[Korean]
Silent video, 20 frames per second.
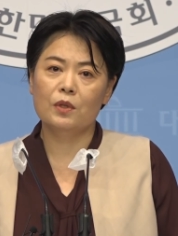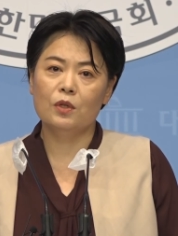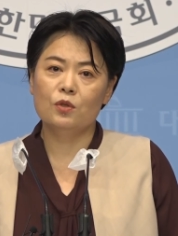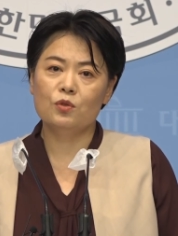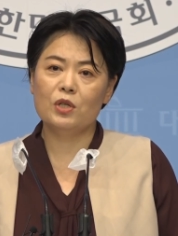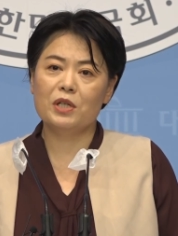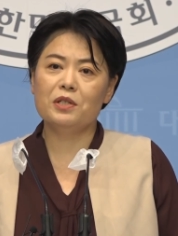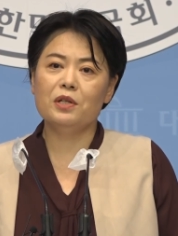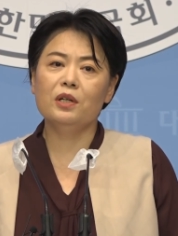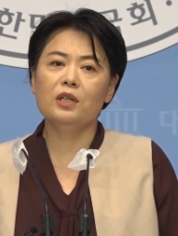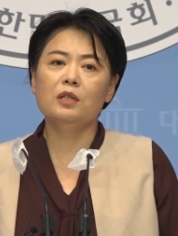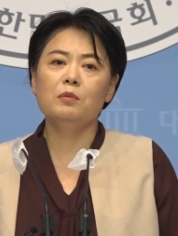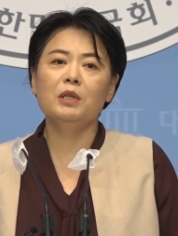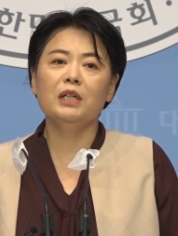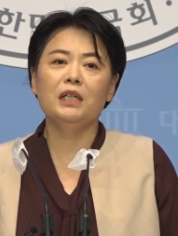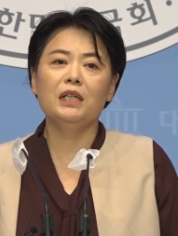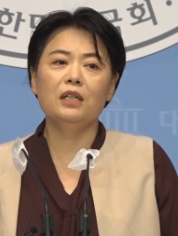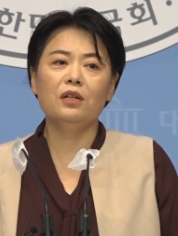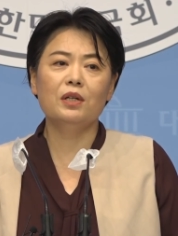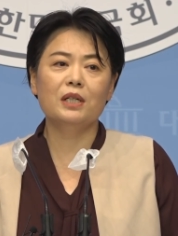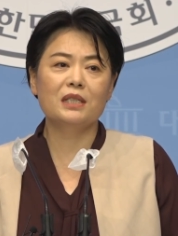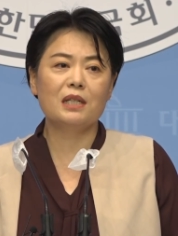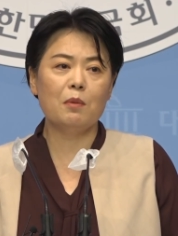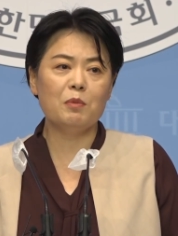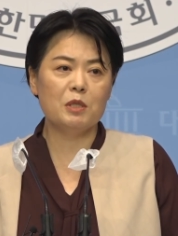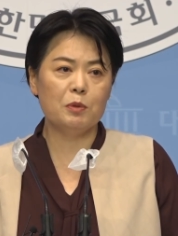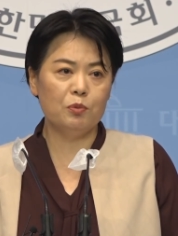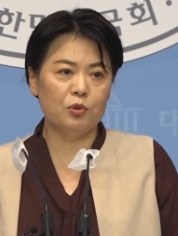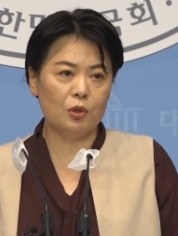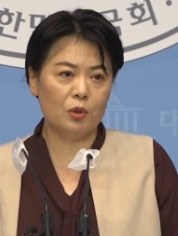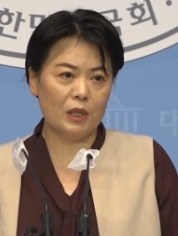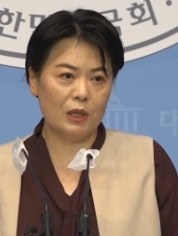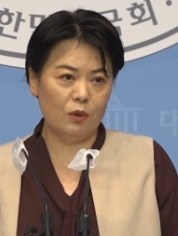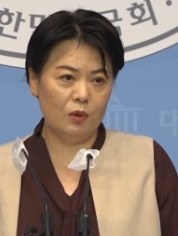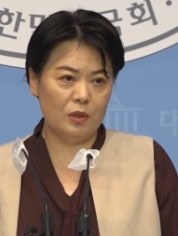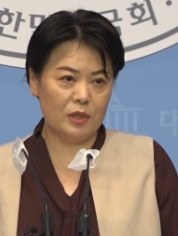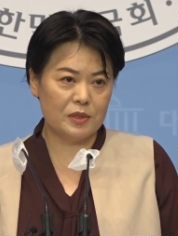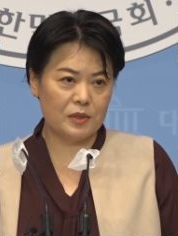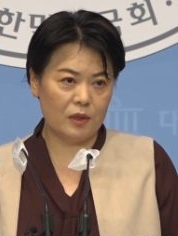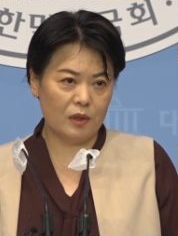최저임금을 2년에 30%나
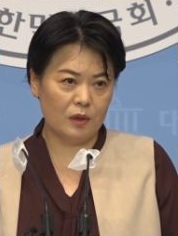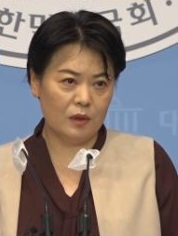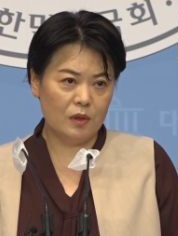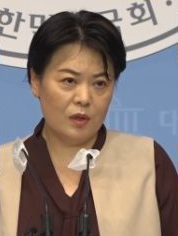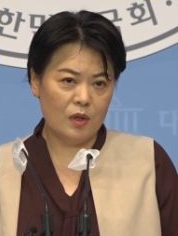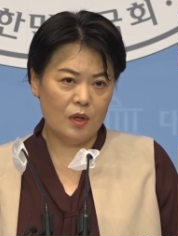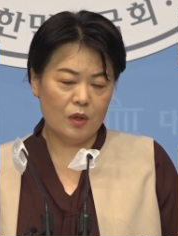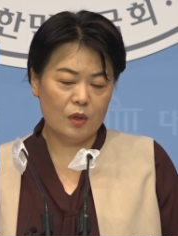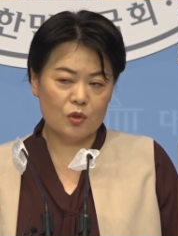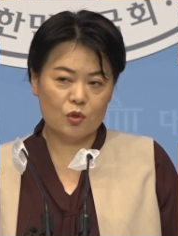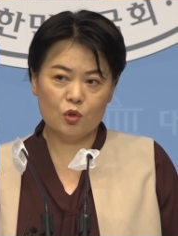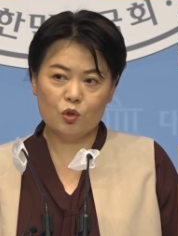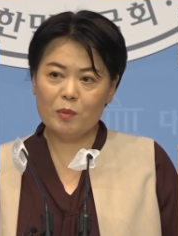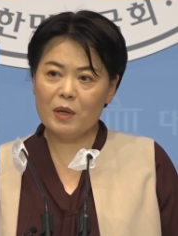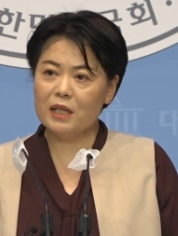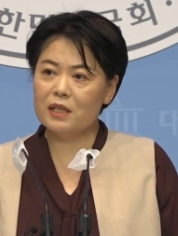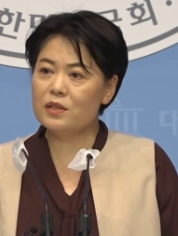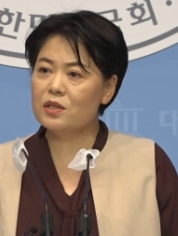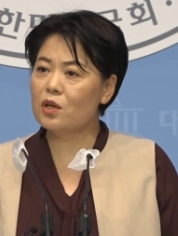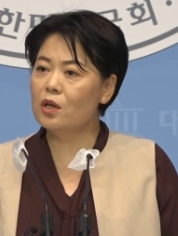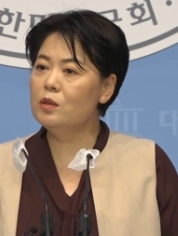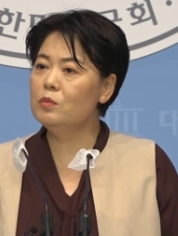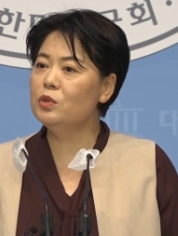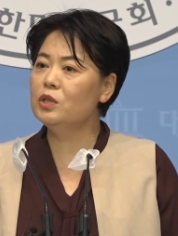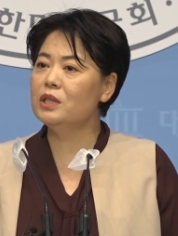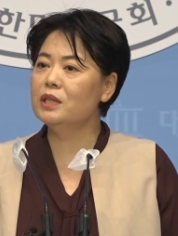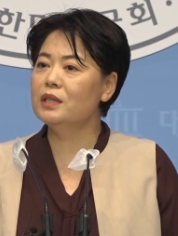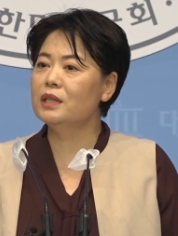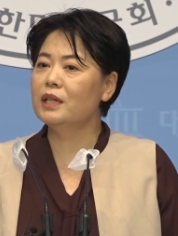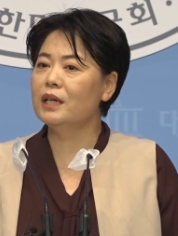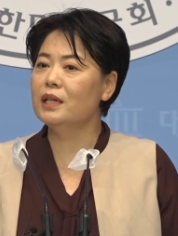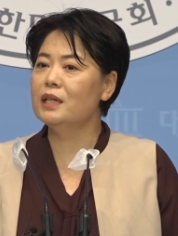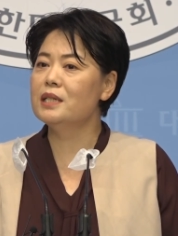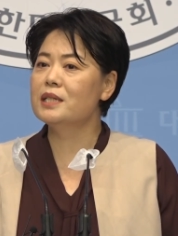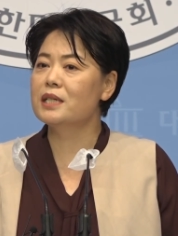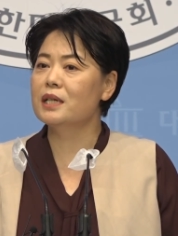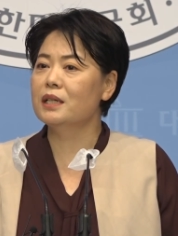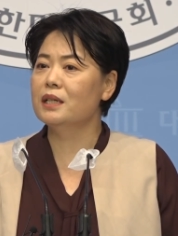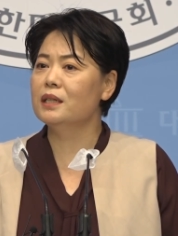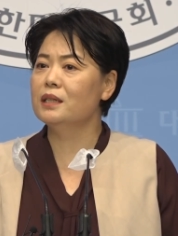올려서 수많은 젊은이들의
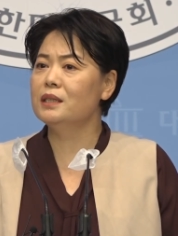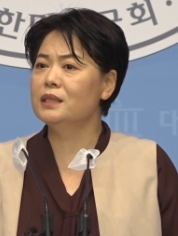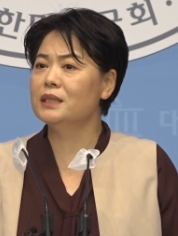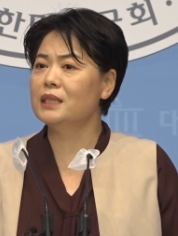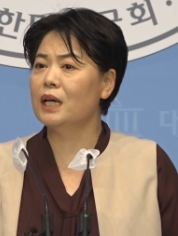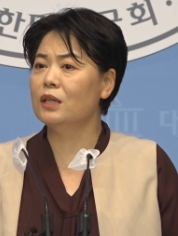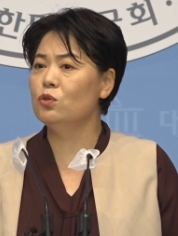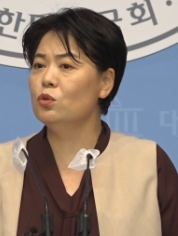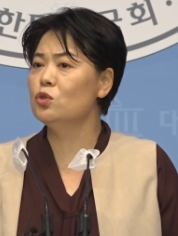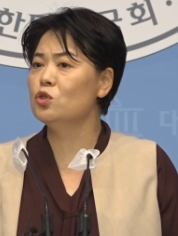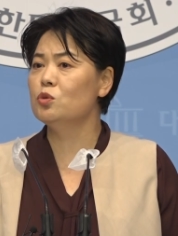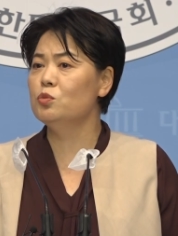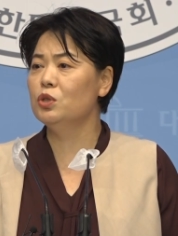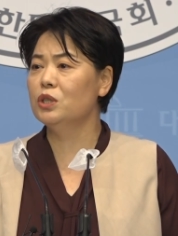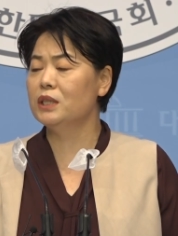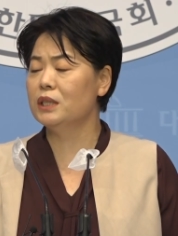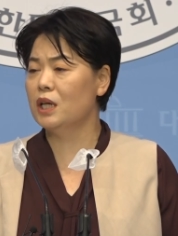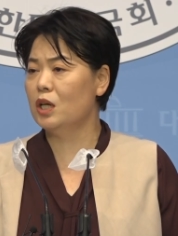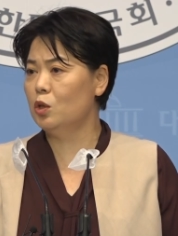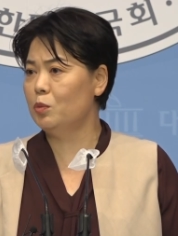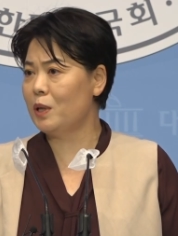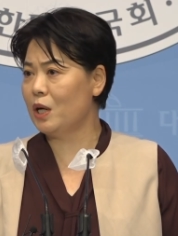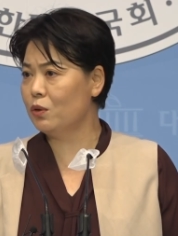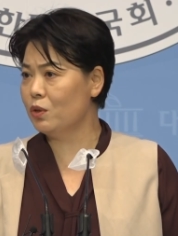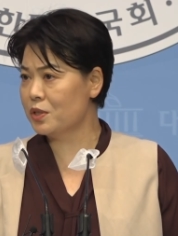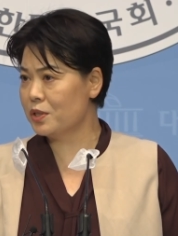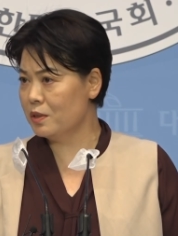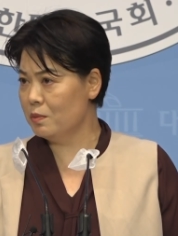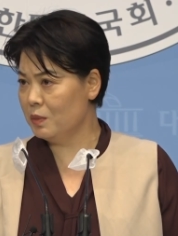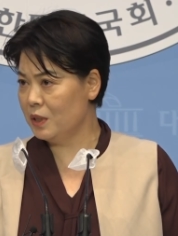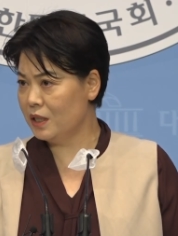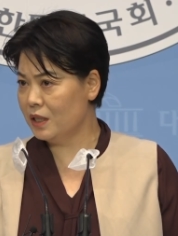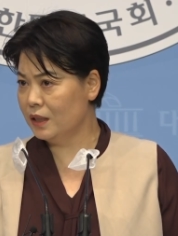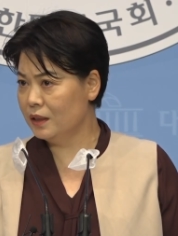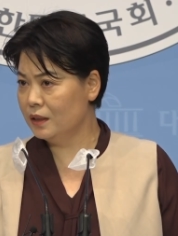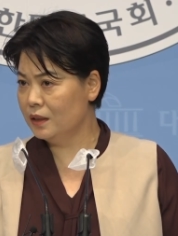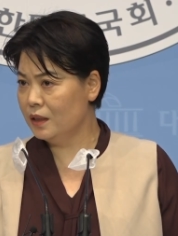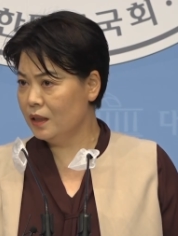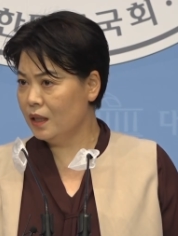일자리를 자동주문 기계로 바꿨습니다.